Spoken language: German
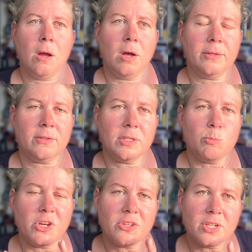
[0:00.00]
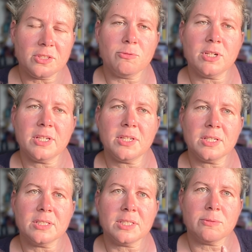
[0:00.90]
Und ich möchte dir jetzt
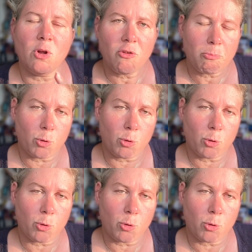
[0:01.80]
wirklich zwölf